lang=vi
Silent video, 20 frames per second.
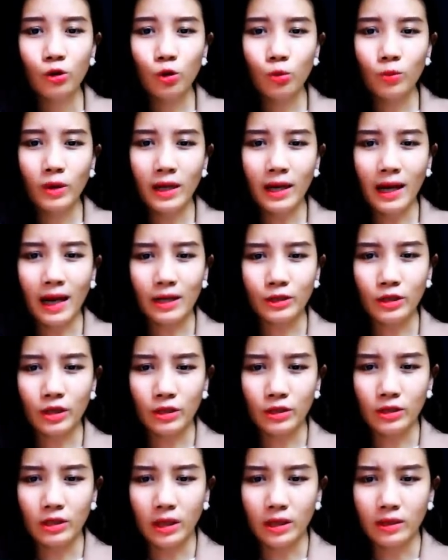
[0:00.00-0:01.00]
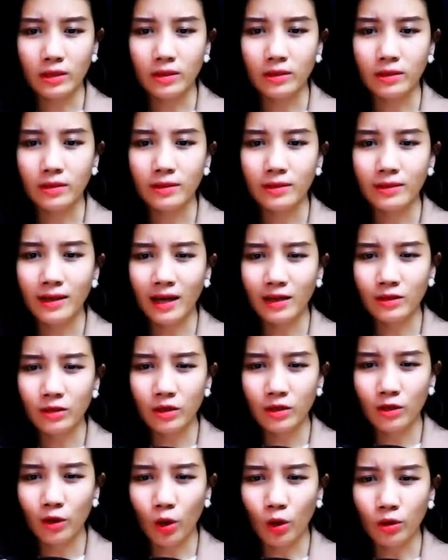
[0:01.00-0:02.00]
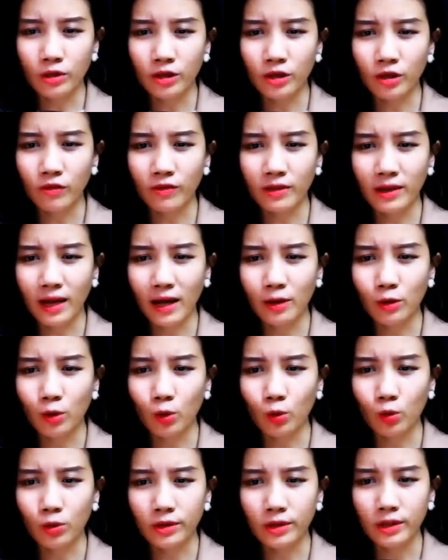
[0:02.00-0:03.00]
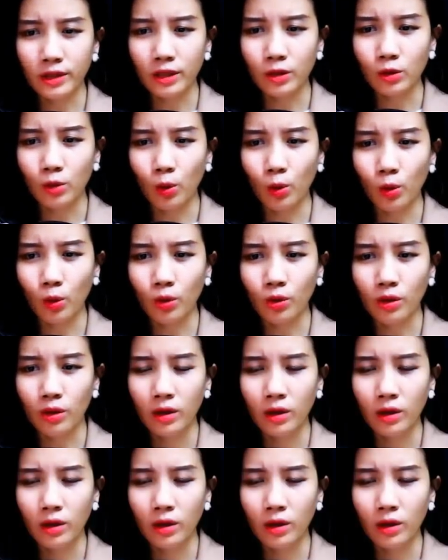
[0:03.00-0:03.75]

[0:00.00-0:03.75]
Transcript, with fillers: Tôi biết là Trần Trần đang rất khó chịu với thái độ của thư ký Ngô.